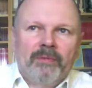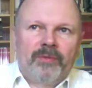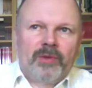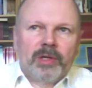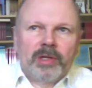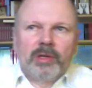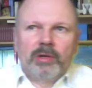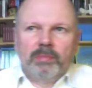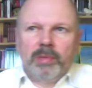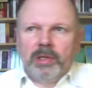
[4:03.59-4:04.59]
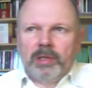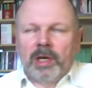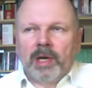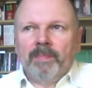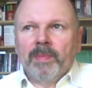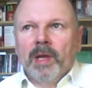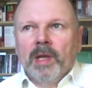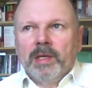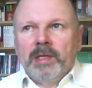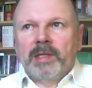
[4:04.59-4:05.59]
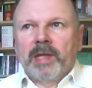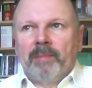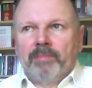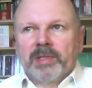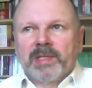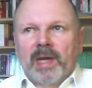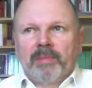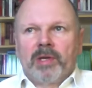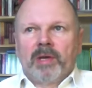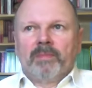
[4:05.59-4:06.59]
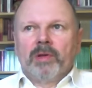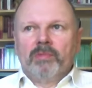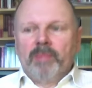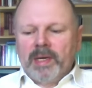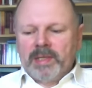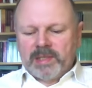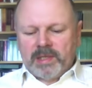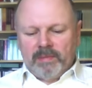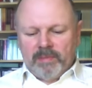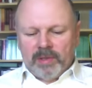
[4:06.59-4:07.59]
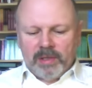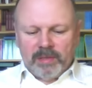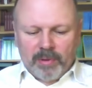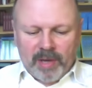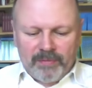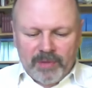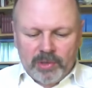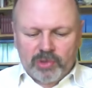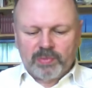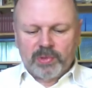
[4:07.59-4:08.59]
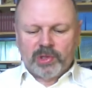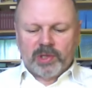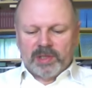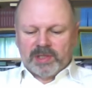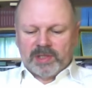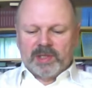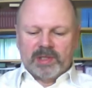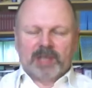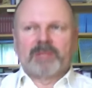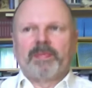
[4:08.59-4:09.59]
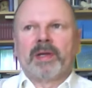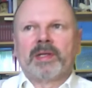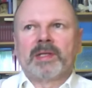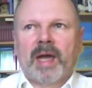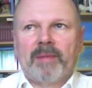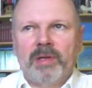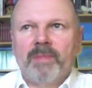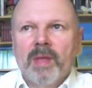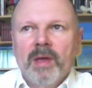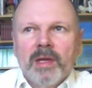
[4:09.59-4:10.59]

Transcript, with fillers: w Lublinie i tam pod Zamkiem Lubelskim pojawiliśmy się z transparentami,